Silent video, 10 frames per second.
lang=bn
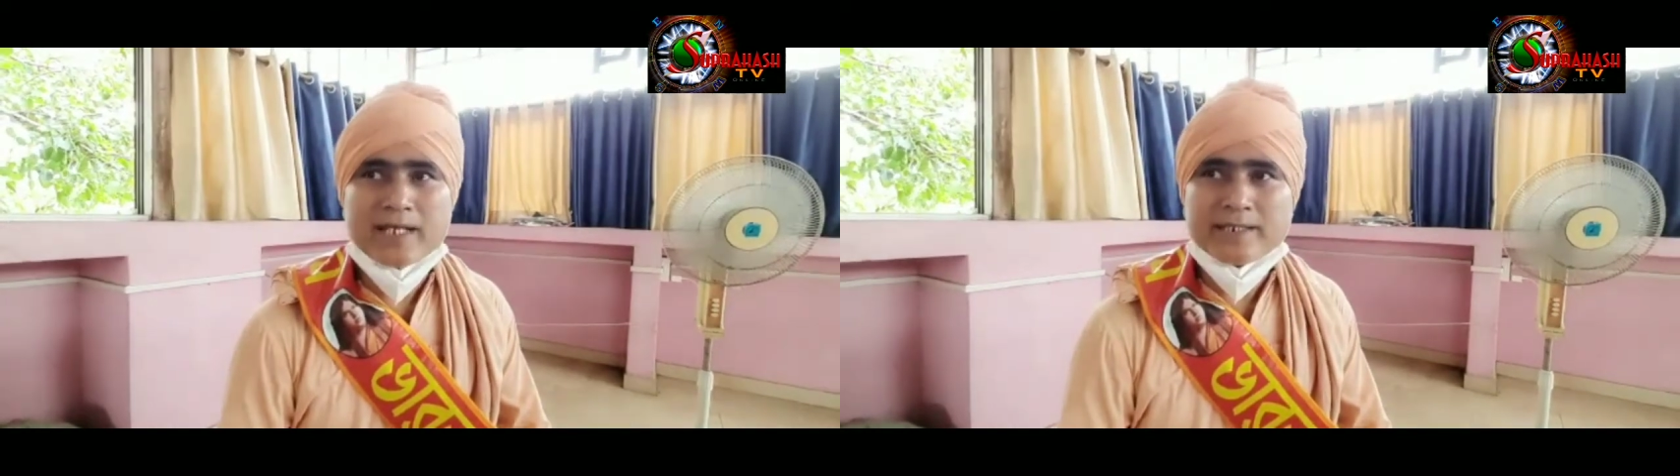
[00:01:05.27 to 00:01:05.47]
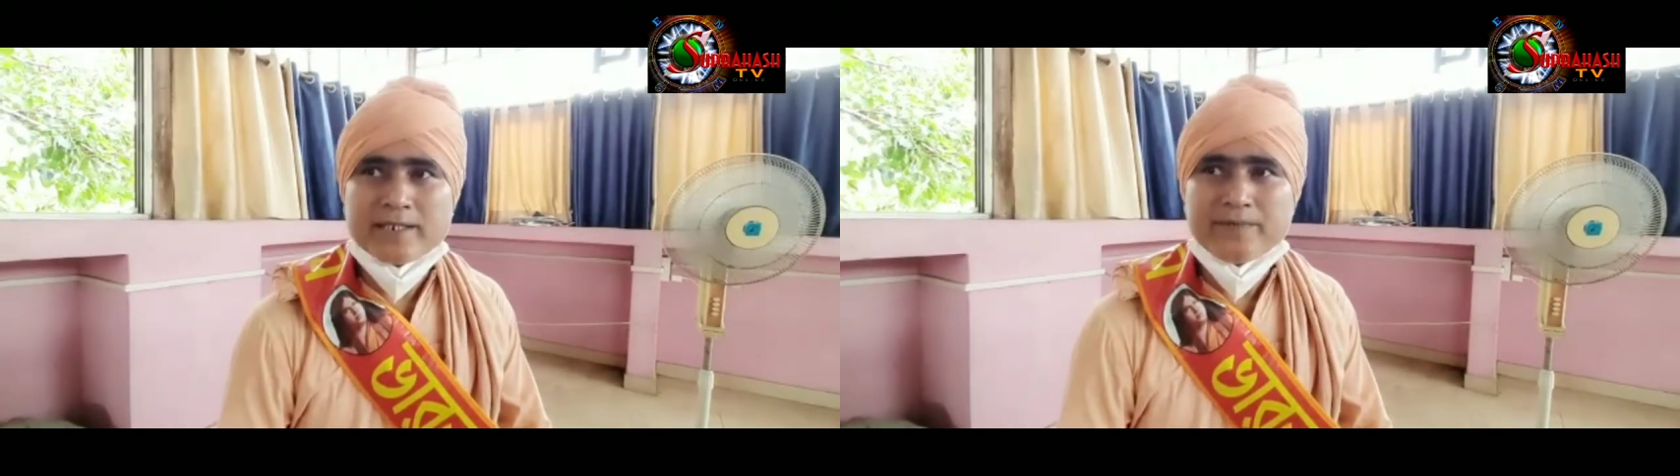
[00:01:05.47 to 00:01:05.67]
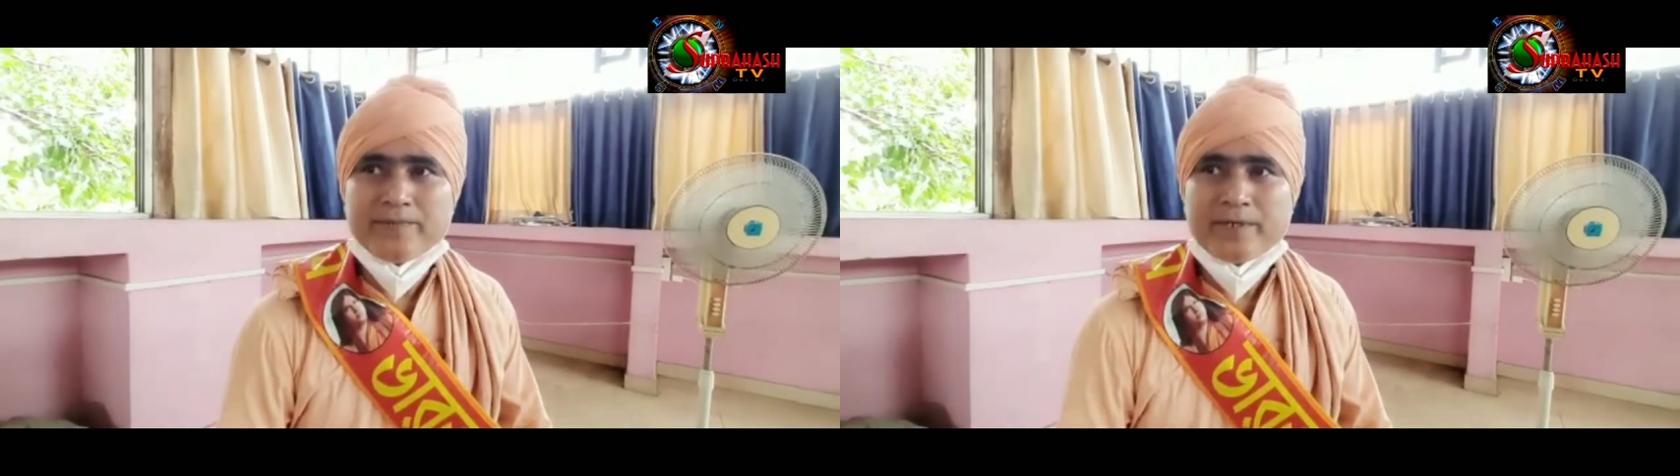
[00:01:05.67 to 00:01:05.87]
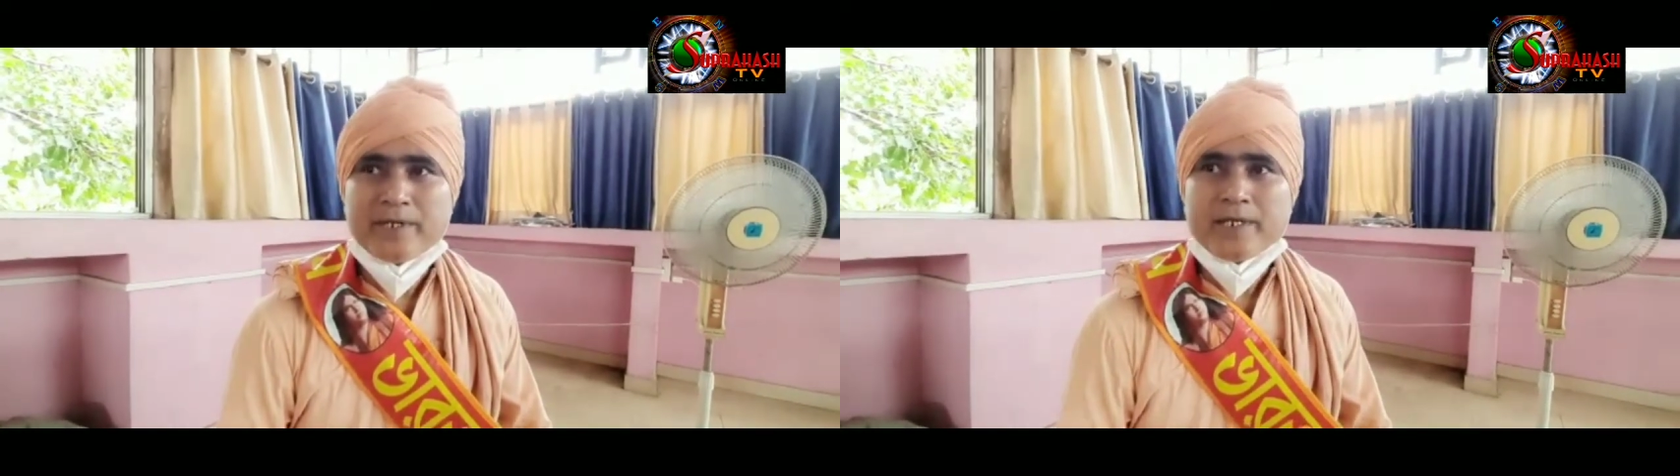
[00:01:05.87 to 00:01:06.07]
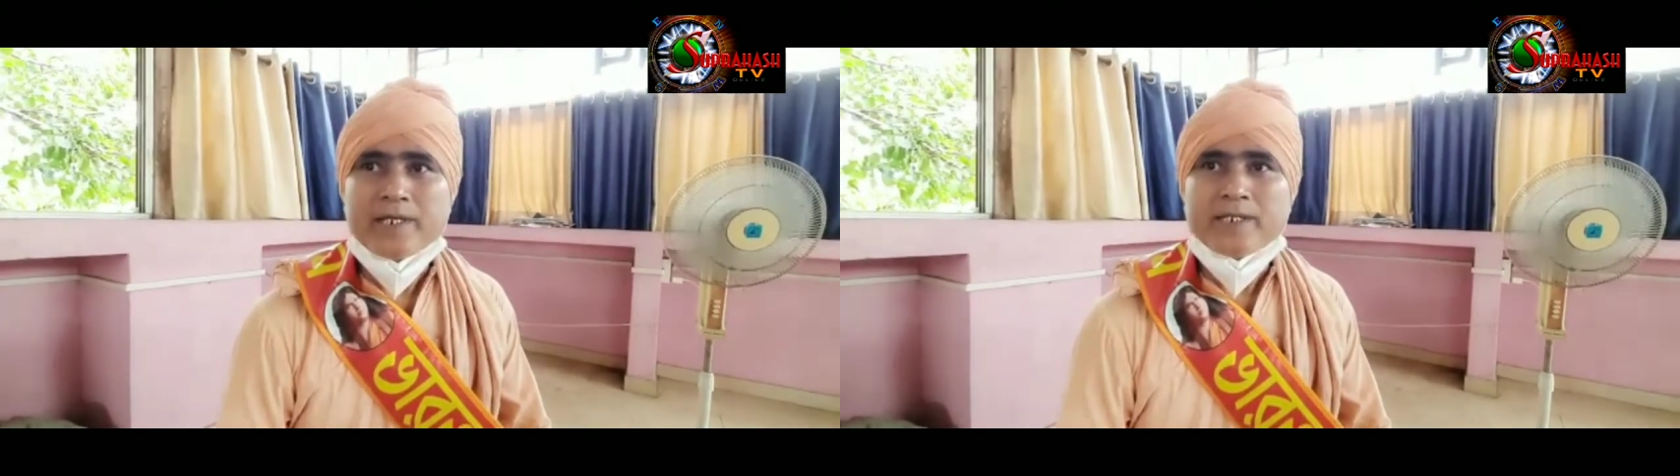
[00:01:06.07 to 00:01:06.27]
আছে
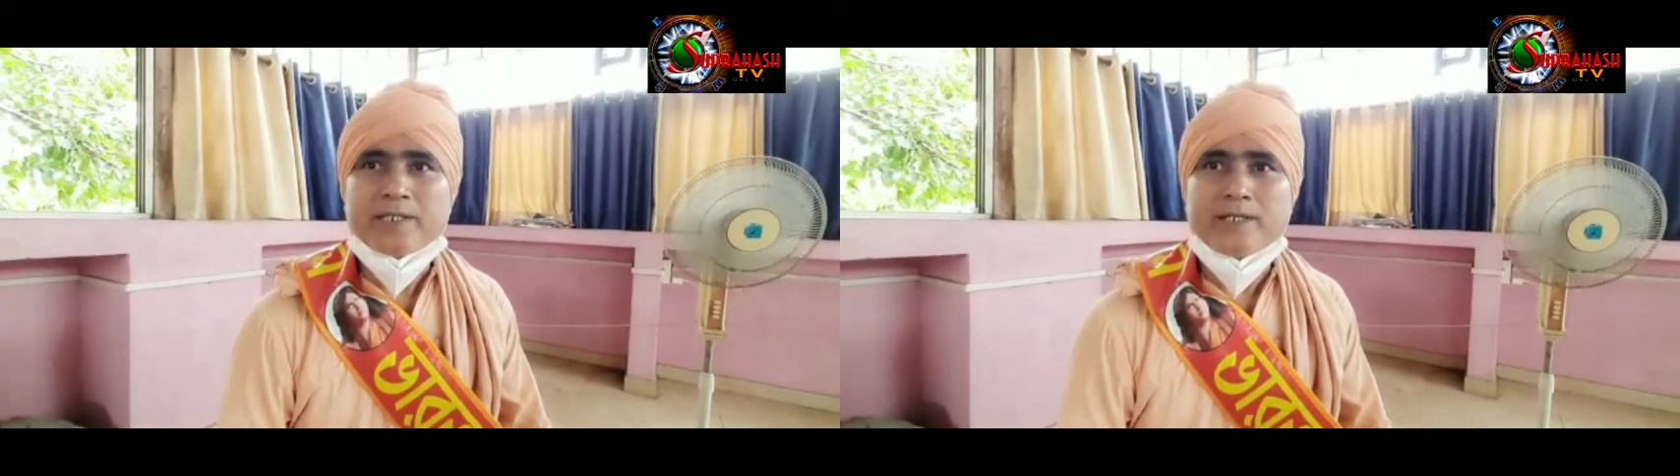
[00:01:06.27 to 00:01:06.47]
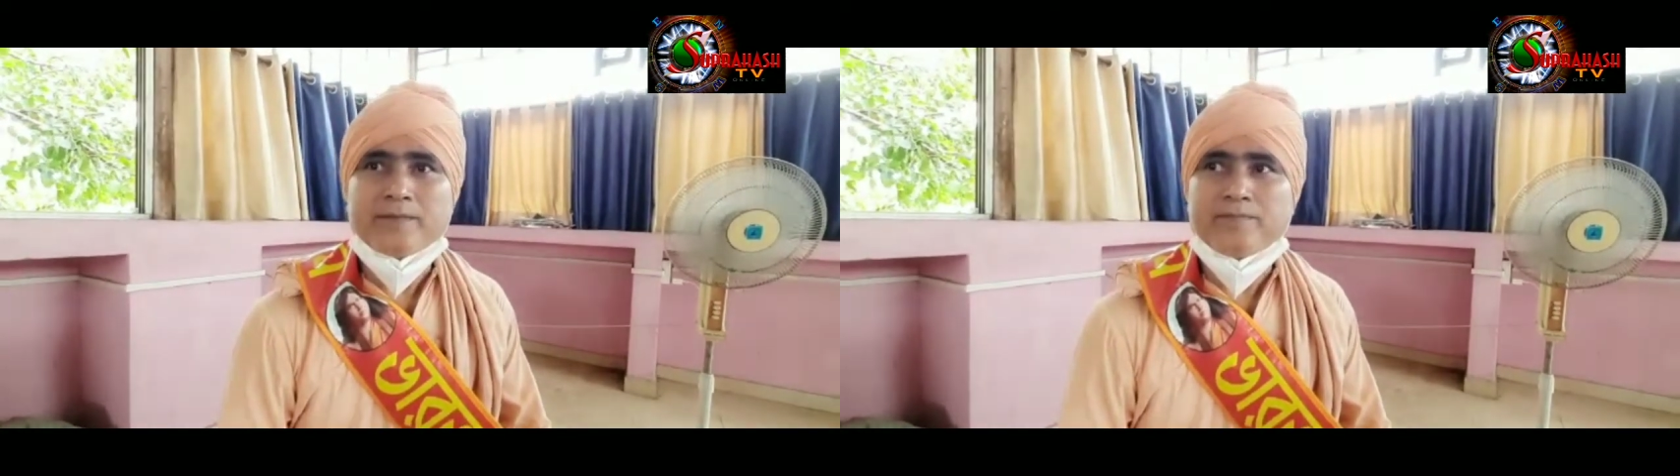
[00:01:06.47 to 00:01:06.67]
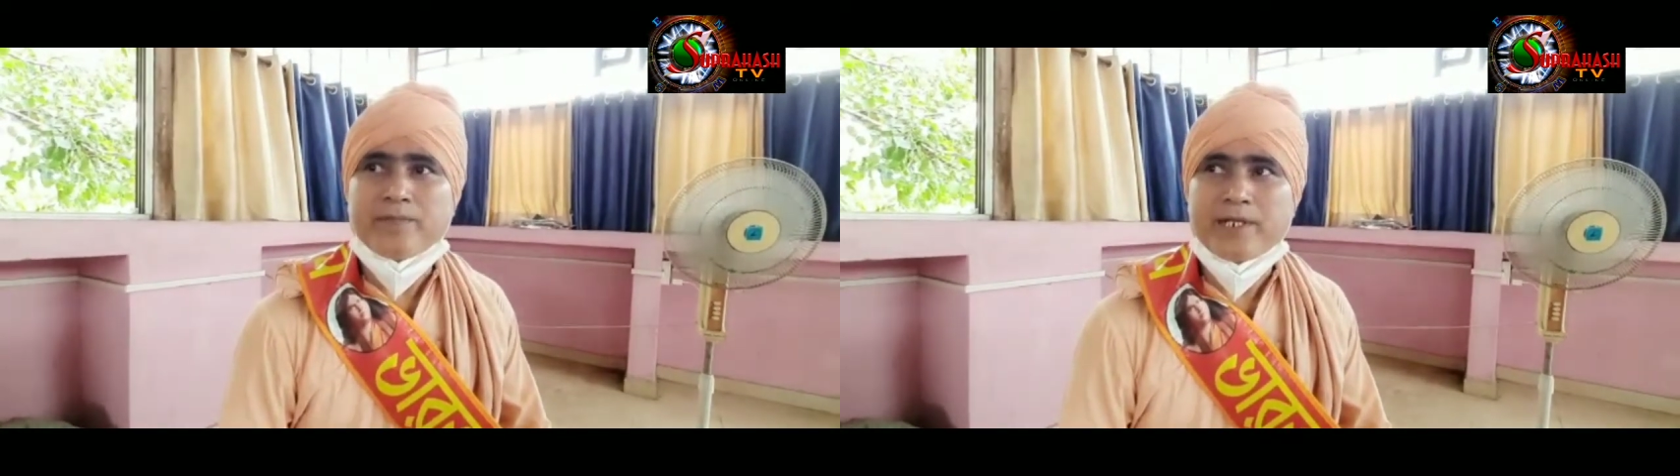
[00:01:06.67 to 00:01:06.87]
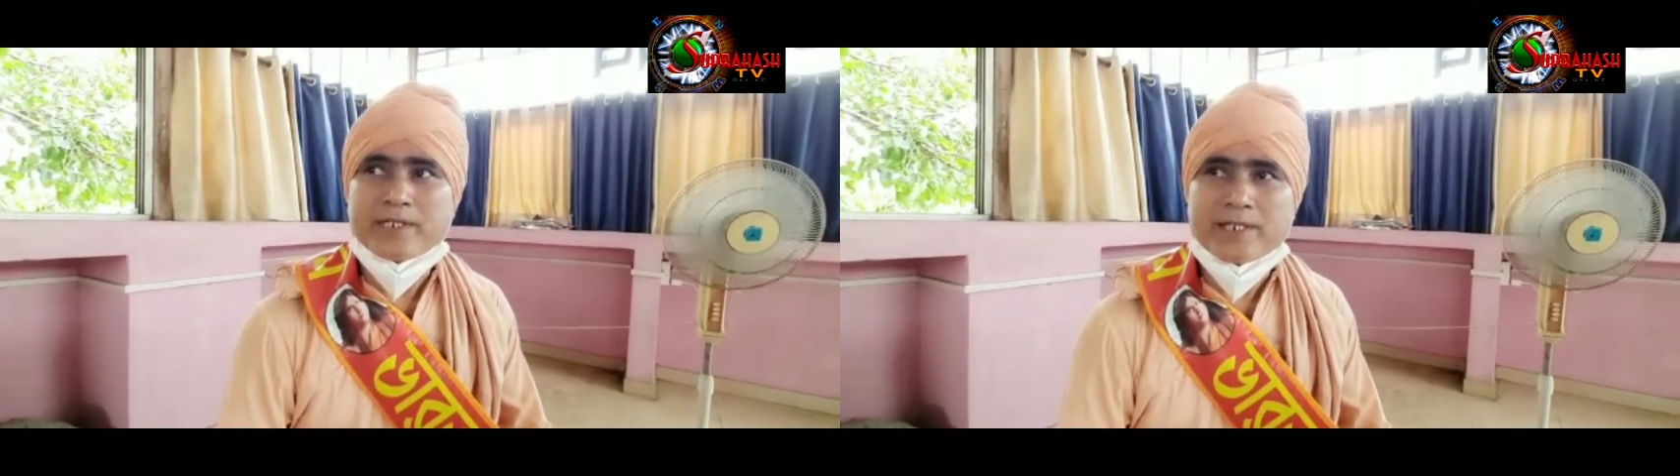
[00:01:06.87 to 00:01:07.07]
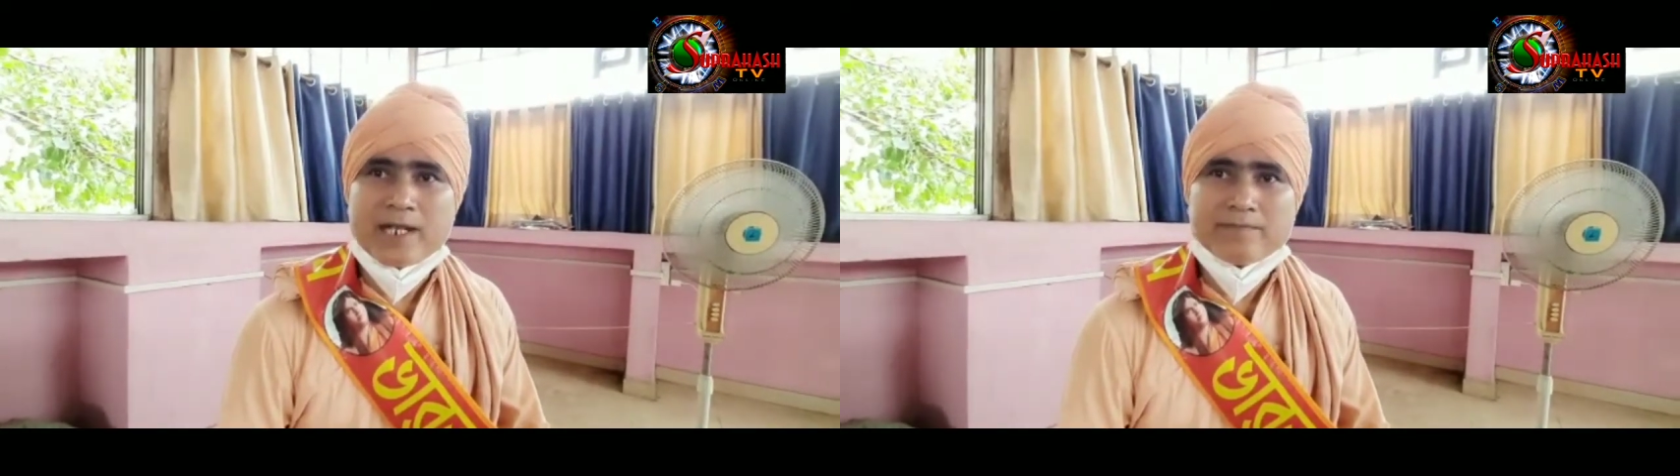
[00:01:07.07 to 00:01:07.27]
প্রেস
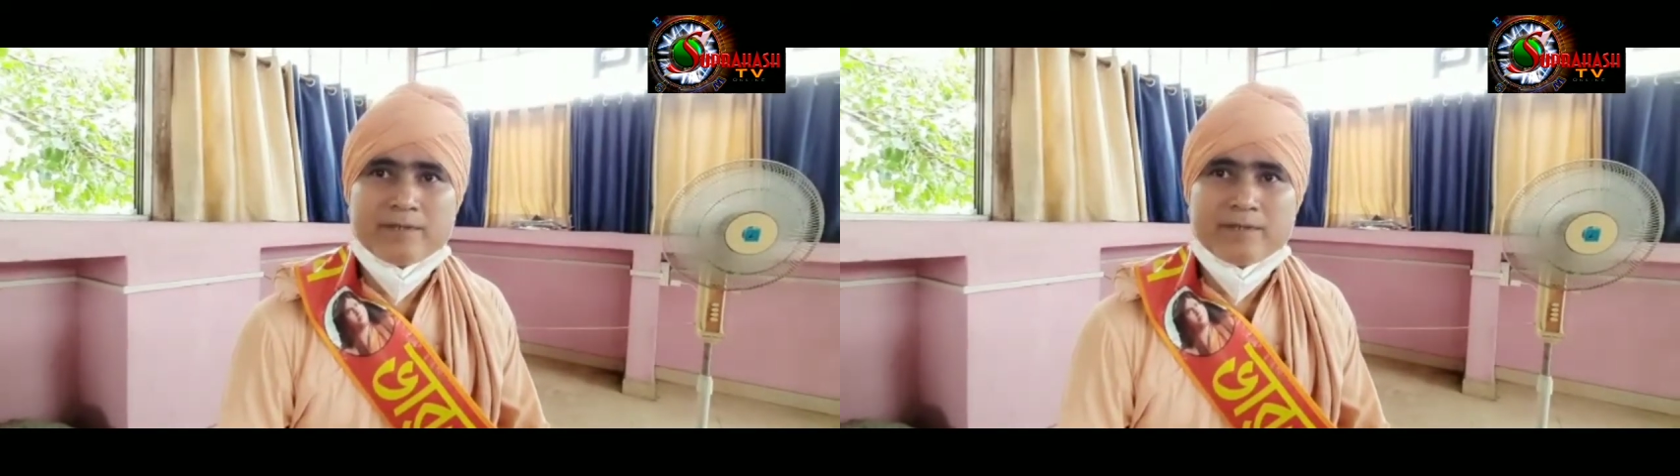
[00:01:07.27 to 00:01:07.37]
ক্লাব